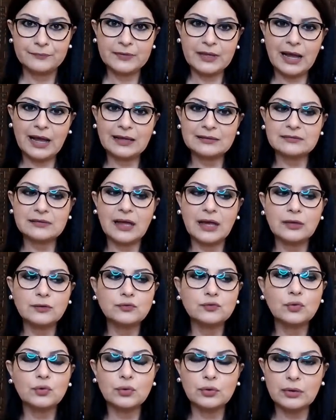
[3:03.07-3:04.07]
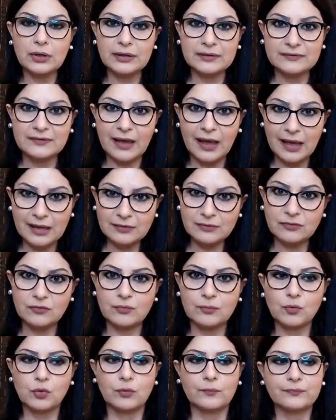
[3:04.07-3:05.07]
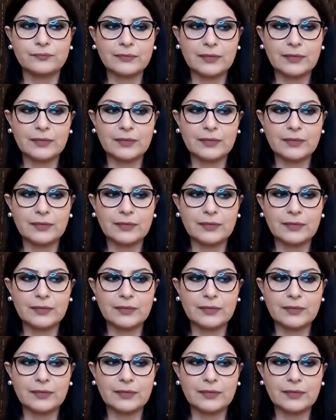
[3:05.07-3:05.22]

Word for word: لحتى انتم تقدموا